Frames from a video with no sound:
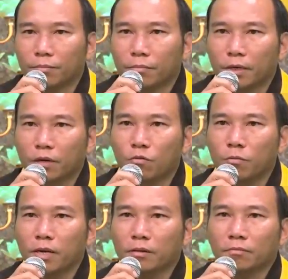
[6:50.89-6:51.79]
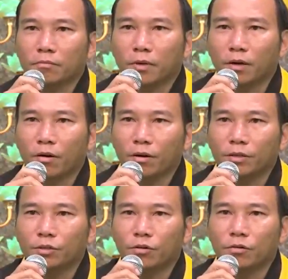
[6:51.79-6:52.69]
mình không biết mà
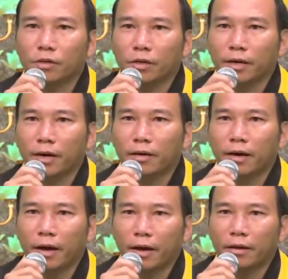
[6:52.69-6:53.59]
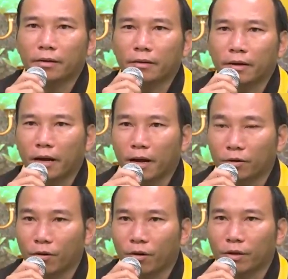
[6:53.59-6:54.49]
nói cho người khác nghe
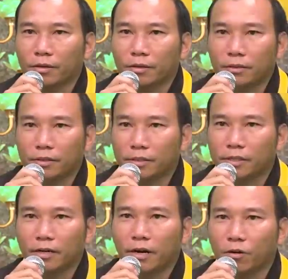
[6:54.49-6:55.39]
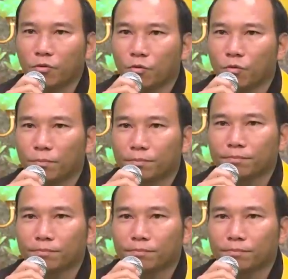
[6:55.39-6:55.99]
càng nói chắc chắn càng ngu